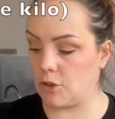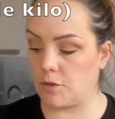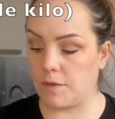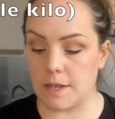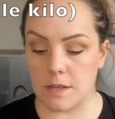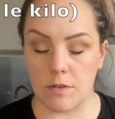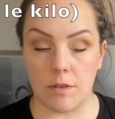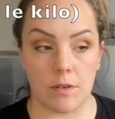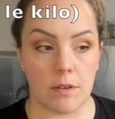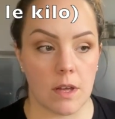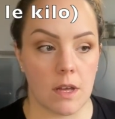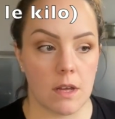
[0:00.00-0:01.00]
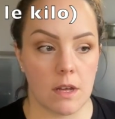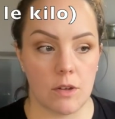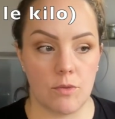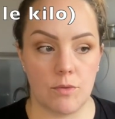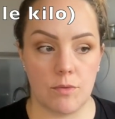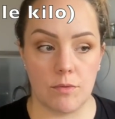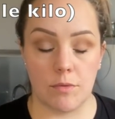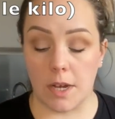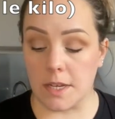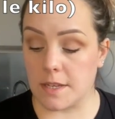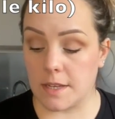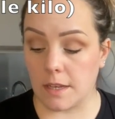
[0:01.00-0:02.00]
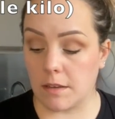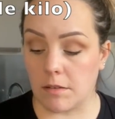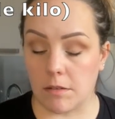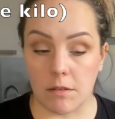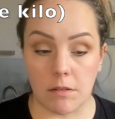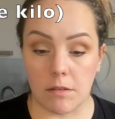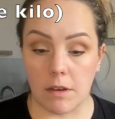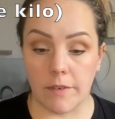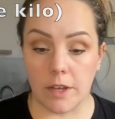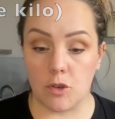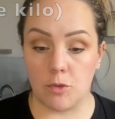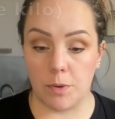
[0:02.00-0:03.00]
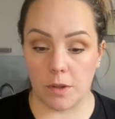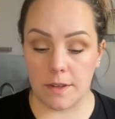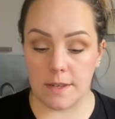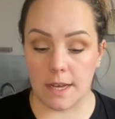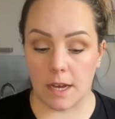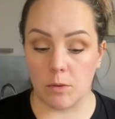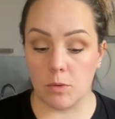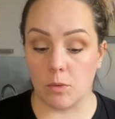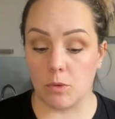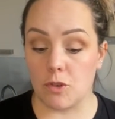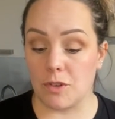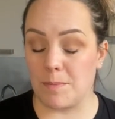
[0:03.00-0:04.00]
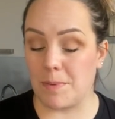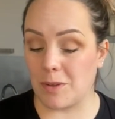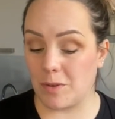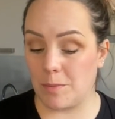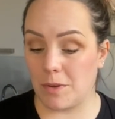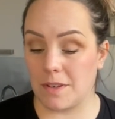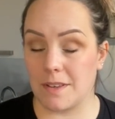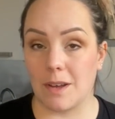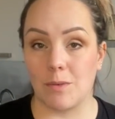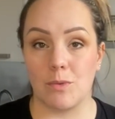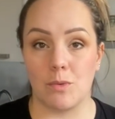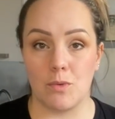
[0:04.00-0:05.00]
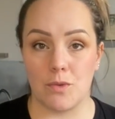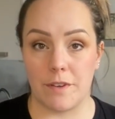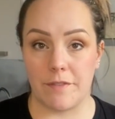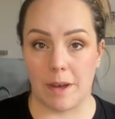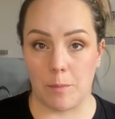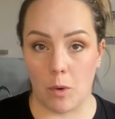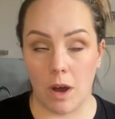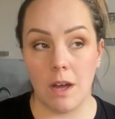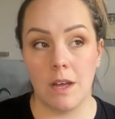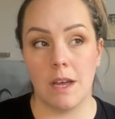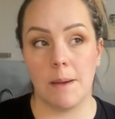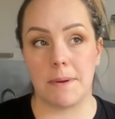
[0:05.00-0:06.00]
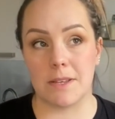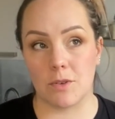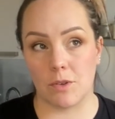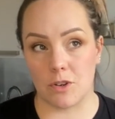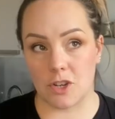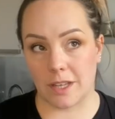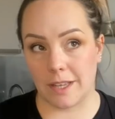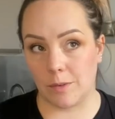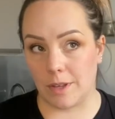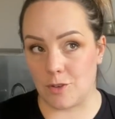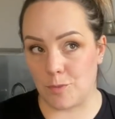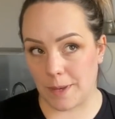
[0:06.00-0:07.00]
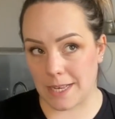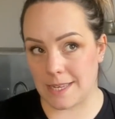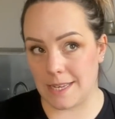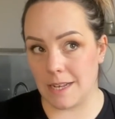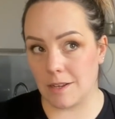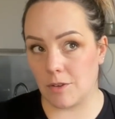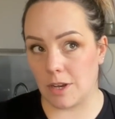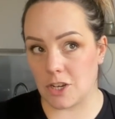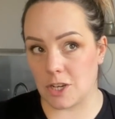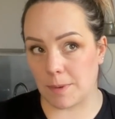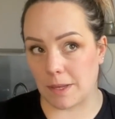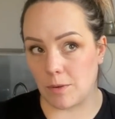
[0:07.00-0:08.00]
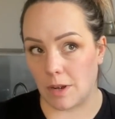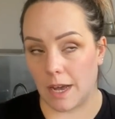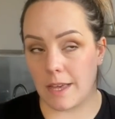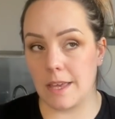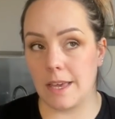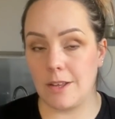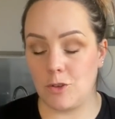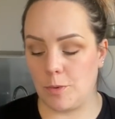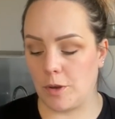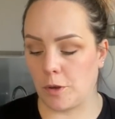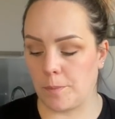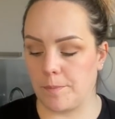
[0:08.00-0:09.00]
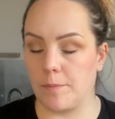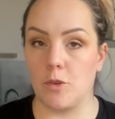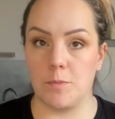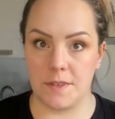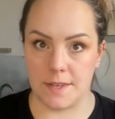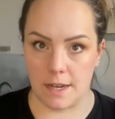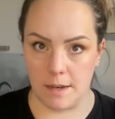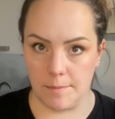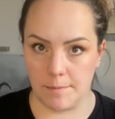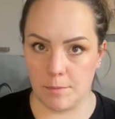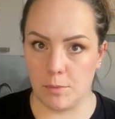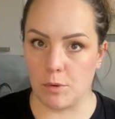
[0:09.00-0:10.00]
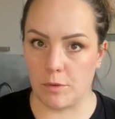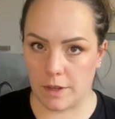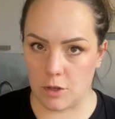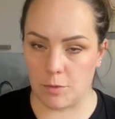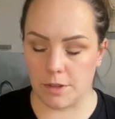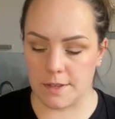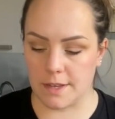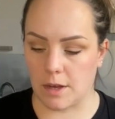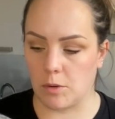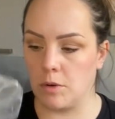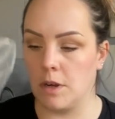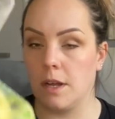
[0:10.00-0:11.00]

que je fasse euh, du, un steak euh, avec du beurre d'escargot, donc j'en ai pas trouvé beurre d'escargot, du coup je vais le faire moi, parce que dans le jardin on a du persil, que là j'ai pris de l'ail et du beurre, demi-sel, pour faire du beurre d'escargot.